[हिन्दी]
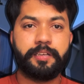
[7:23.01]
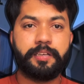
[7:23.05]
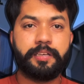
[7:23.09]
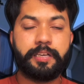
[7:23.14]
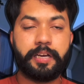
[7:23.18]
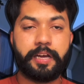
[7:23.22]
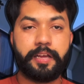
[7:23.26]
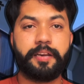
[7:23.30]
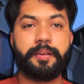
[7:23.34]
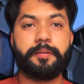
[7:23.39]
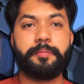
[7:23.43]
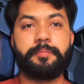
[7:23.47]

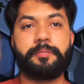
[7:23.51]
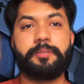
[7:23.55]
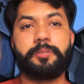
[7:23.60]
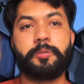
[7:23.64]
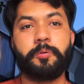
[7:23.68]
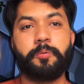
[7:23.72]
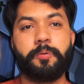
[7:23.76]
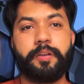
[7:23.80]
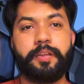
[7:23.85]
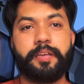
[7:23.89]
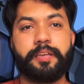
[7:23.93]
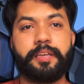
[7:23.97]
घर
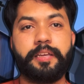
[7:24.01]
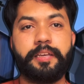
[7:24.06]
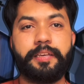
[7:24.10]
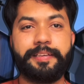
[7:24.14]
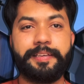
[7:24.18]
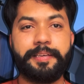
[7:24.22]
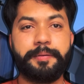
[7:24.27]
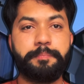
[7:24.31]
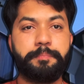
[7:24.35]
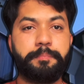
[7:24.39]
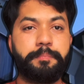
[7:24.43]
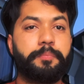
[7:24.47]
ढूंढने के
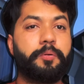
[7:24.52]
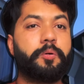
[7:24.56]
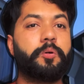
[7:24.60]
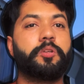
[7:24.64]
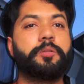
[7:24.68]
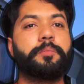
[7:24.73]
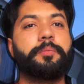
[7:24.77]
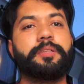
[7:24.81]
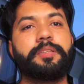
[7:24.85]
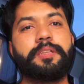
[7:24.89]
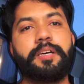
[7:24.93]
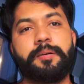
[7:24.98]
लिए
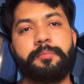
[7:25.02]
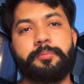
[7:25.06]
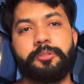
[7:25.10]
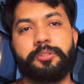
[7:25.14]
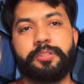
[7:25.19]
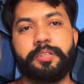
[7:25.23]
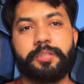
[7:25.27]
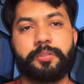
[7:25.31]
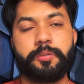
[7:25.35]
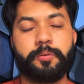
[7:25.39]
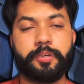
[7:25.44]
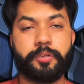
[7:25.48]
बहुत बेताब
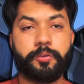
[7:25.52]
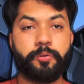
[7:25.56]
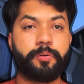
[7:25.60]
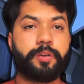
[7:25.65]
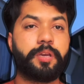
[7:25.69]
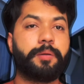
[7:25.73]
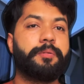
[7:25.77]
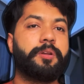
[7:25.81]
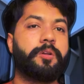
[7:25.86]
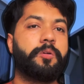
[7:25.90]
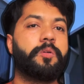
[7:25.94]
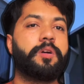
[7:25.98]
होते हैं क्योंकि
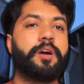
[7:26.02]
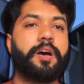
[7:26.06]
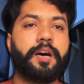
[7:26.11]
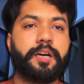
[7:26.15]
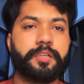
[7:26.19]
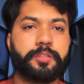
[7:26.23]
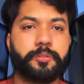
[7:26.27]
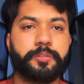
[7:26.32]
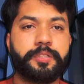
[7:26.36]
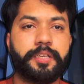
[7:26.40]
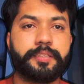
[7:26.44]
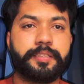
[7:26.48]
यूके में लोग
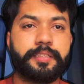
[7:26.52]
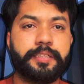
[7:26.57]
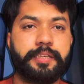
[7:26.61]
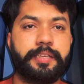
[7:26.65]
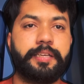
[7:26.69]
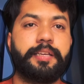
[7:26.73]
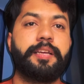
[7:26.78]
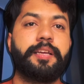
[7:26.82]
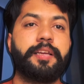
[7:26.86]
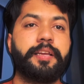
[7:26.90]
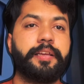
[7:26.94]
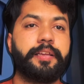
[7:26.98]
आ तो जाते
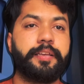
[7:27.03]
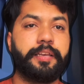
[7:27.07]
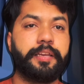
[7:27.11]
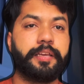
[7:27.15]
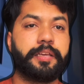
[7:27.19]
हैं